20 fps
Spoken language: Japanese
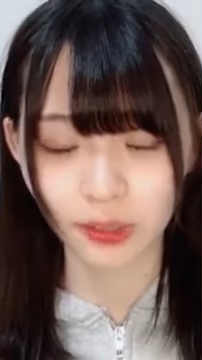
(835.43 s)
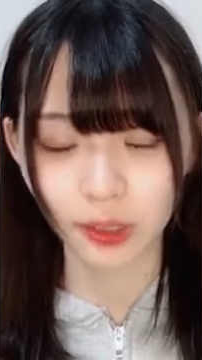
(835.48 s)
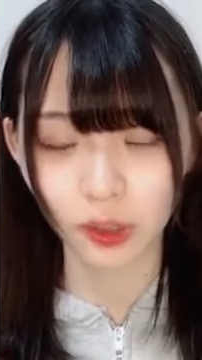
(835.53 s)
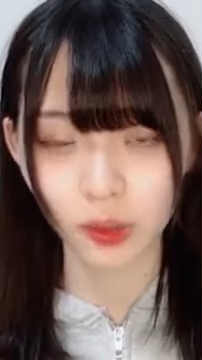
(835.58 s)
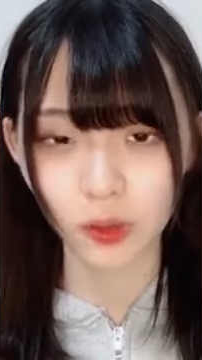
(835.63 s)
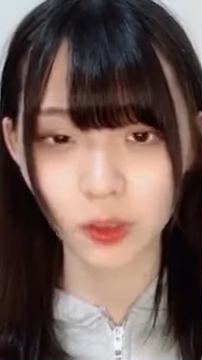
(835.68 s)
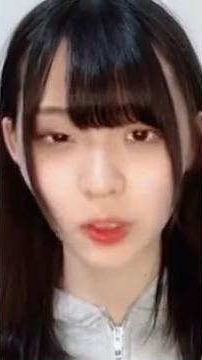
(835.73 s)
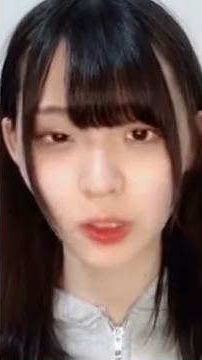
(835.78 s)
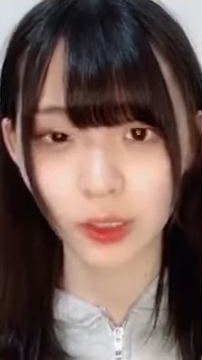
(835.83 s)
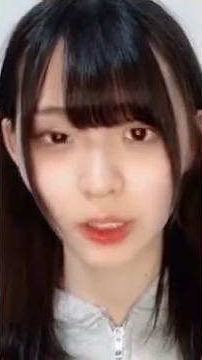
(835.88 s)

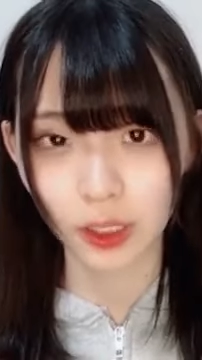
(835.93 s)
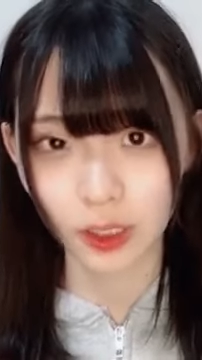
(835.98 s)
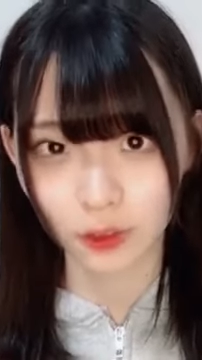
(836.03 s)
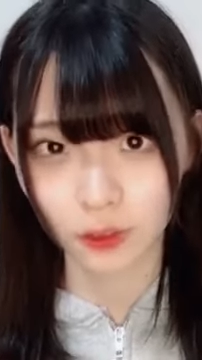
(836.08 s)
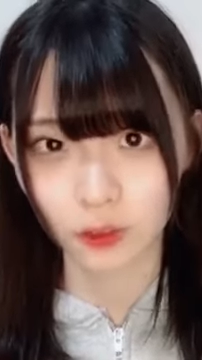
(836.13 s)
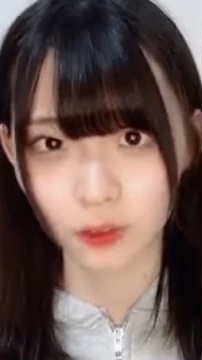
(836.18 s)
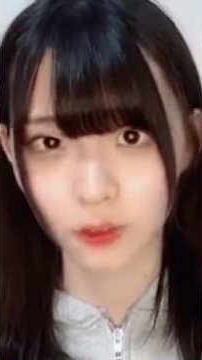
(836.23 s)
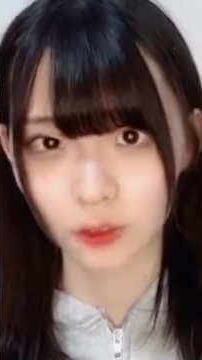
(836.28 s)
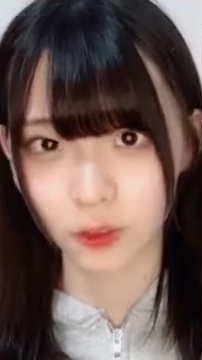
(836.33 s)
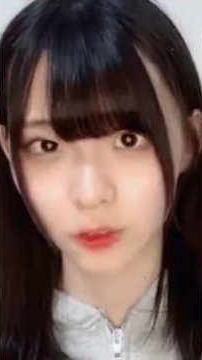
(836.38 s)
遠すぎ
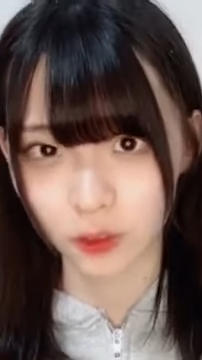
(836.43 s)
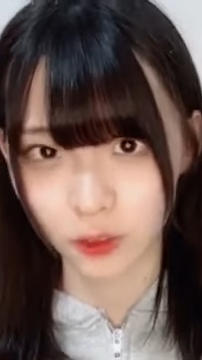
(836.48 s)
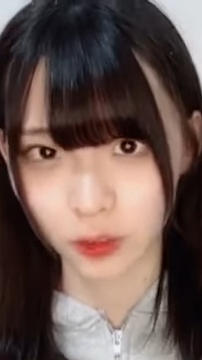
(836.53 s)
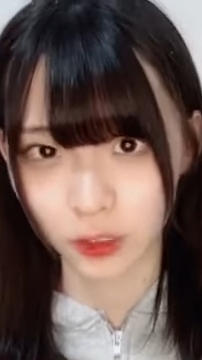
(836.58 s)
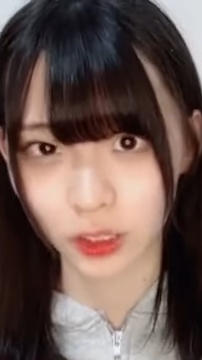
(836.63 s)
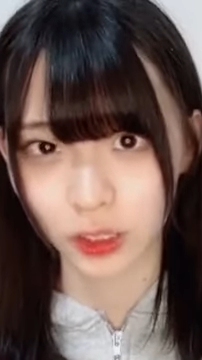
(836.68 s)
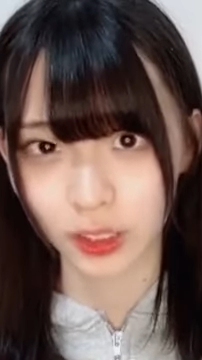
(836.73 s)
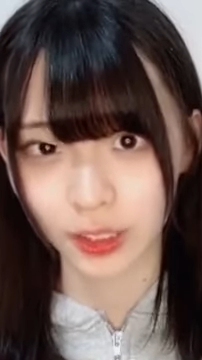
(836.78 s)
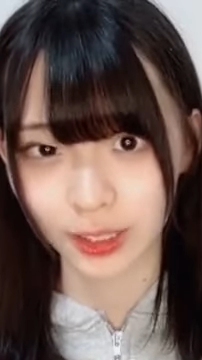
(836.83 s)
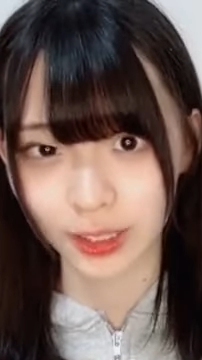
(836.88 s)
本当
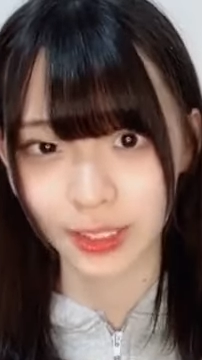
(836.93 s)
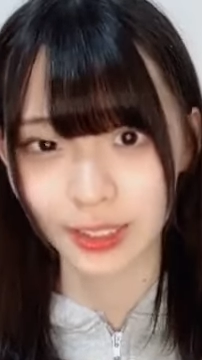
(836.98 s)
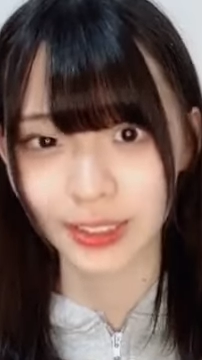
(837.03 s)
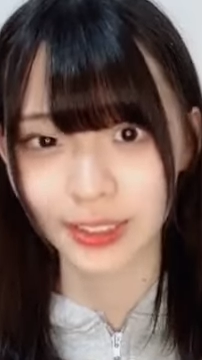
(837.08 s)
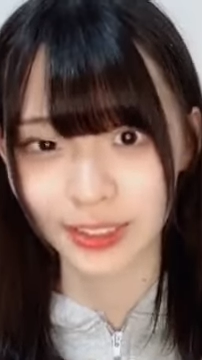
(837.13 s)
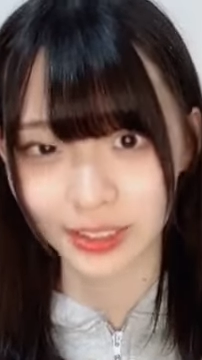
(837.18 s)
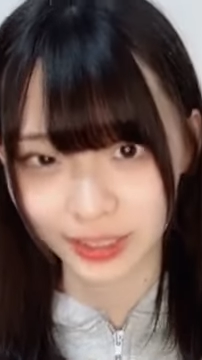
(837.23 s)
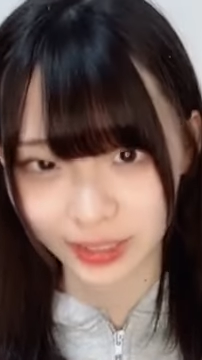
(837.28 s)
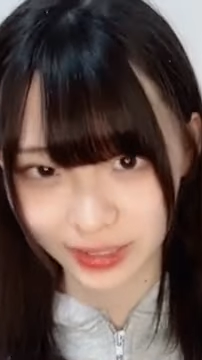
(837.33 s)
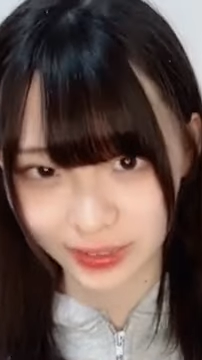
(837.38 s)
に意外
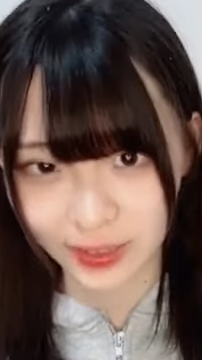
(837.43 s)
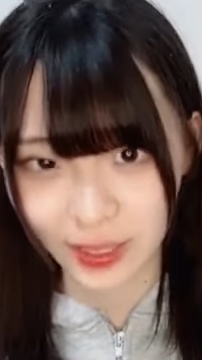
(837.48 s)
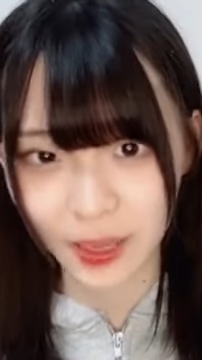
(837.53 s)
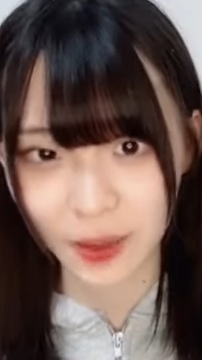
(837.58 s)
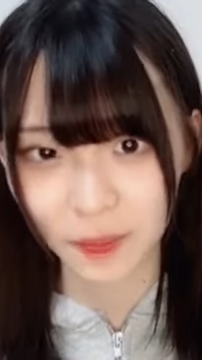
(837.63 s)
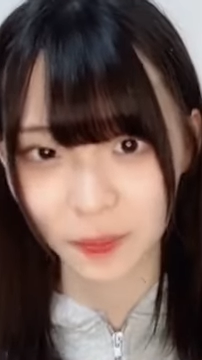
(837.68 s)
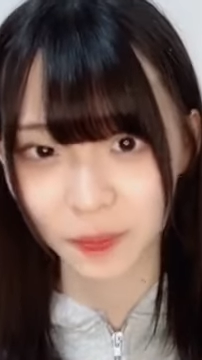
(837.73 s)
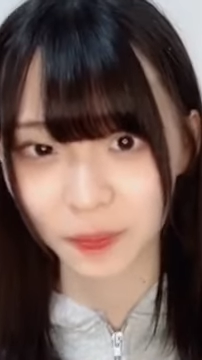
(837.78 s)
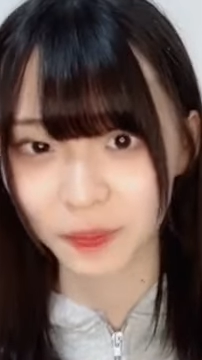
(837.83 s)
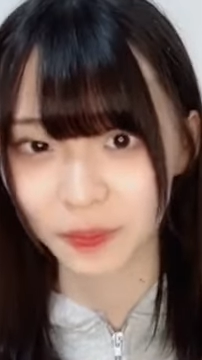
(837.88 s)
にしてくださ
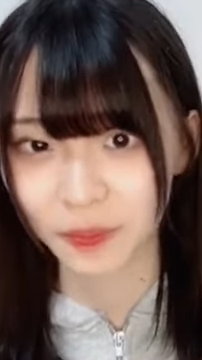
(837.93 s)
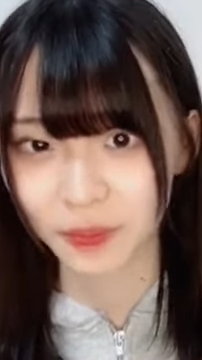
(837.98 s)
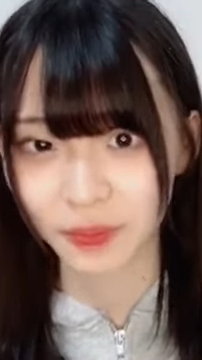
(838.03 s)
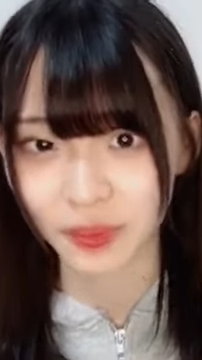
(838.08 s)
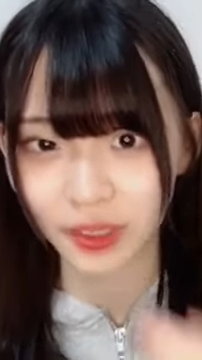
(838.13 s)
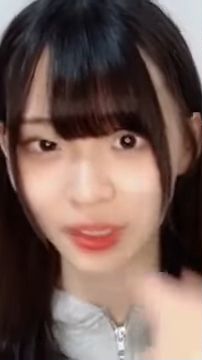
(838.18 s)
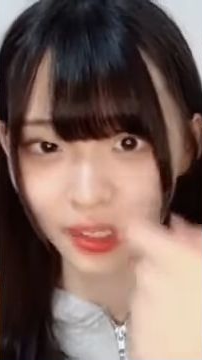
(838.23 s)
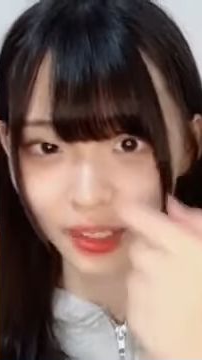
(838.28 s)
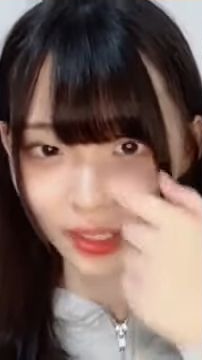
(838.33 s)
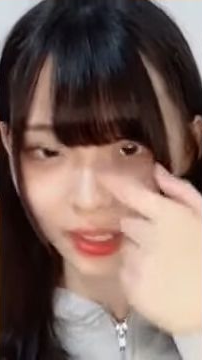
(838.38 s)
い
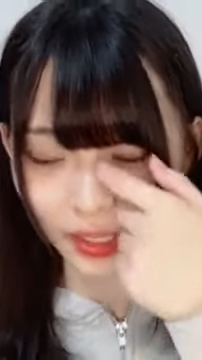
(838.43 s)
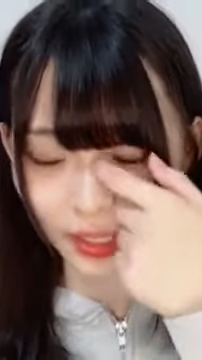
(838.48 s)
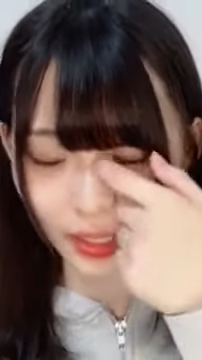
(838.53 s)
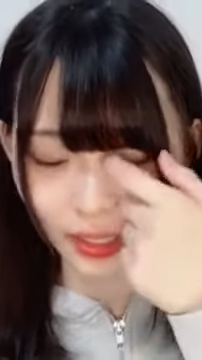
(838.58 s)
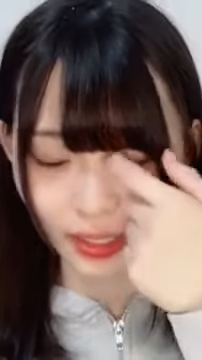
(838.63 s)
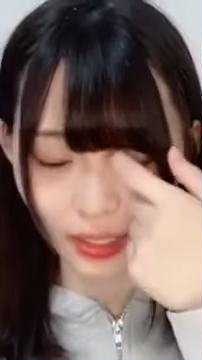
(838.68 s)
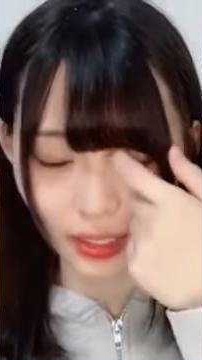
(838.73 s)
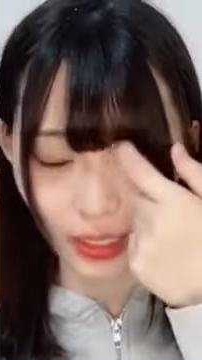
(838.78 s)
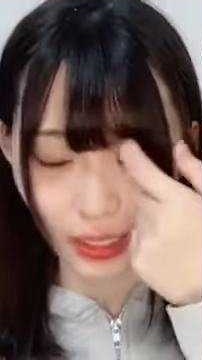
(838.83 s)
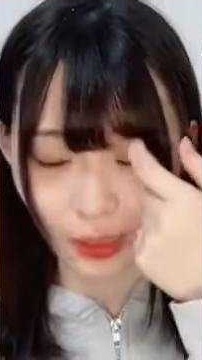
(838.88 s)

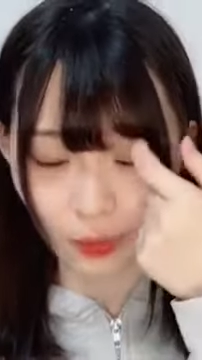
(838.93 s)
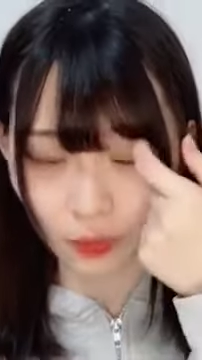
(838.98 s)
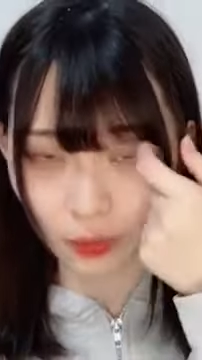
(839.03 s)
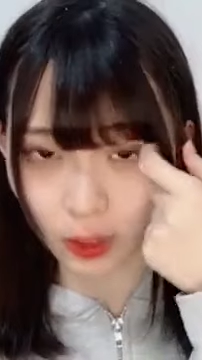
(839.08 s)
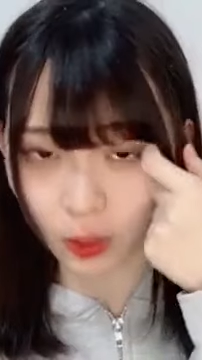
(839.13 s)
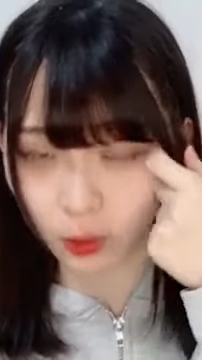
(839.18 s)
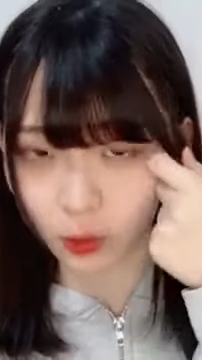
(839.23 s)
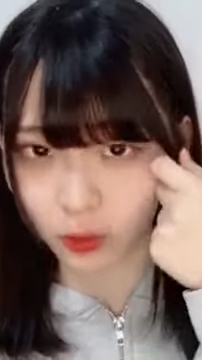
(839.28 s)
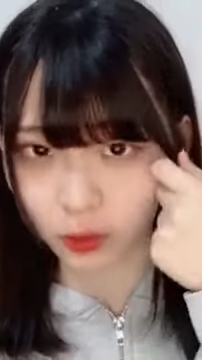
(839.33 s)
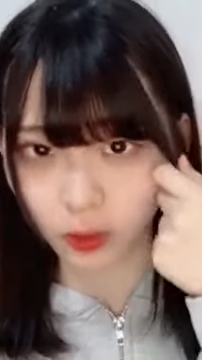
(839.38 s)
しかも
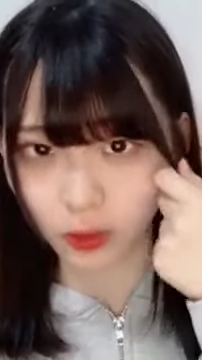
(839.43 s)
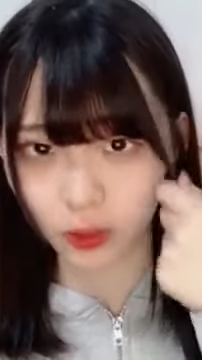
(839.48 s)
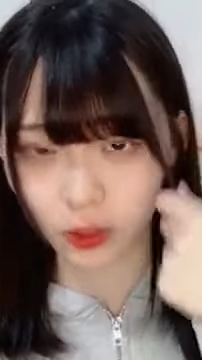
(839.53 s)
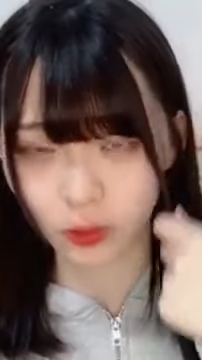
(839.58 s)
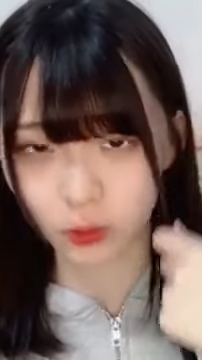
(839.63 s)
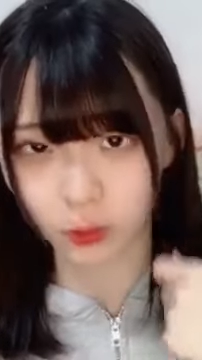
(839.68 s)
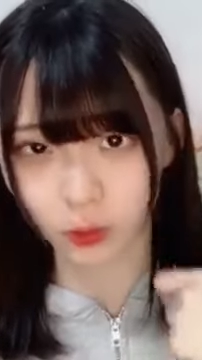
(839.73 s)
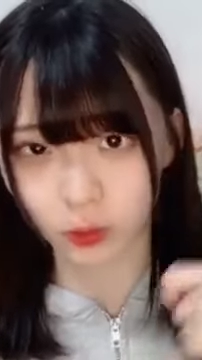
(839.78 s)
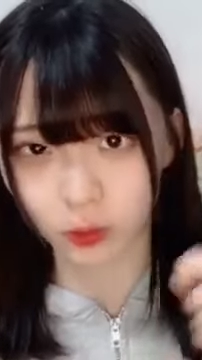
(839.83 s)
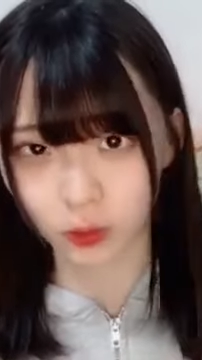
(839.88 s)
ね交
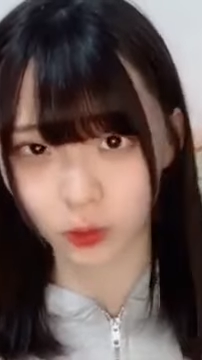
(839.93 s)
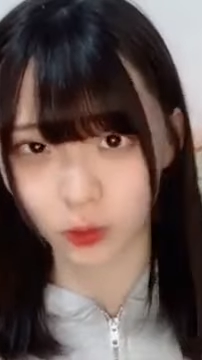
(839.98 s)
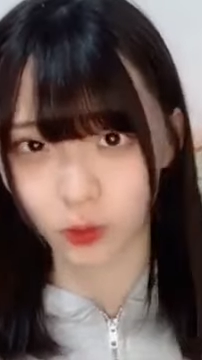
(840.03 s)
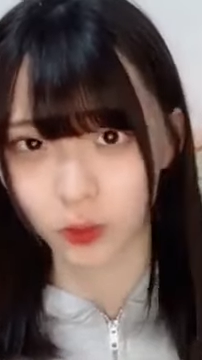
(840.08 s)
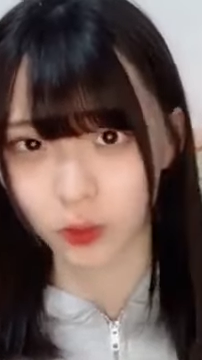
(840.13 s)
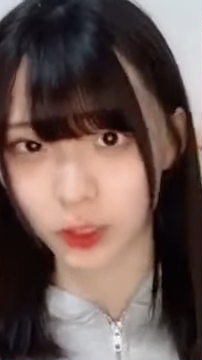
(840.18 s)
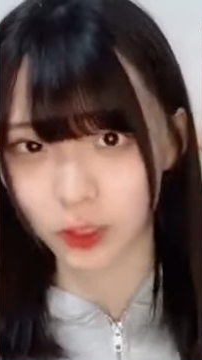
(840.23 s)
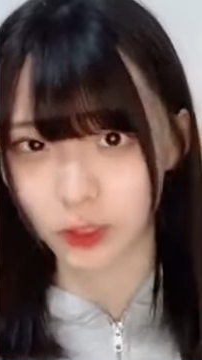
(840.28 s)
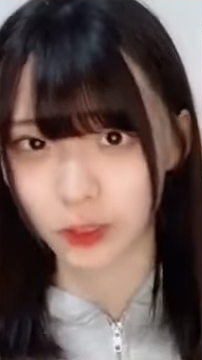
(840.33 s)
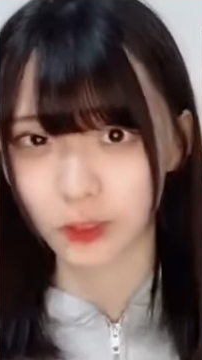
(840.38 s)
通も
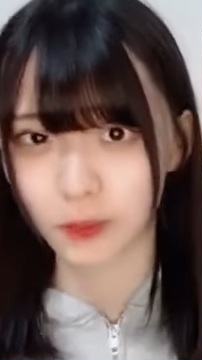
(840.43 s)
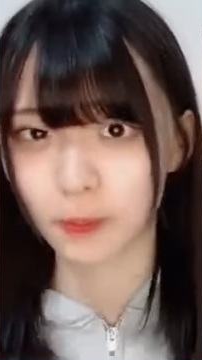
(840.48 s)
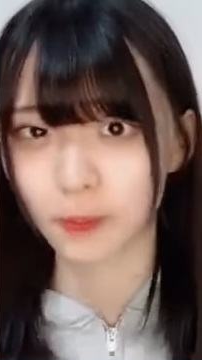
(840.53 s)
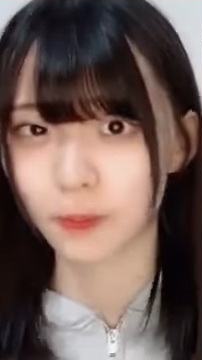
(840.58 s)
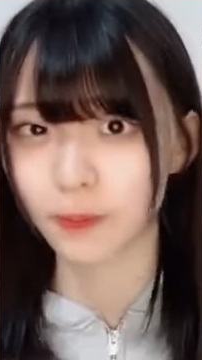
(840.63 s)
遠いし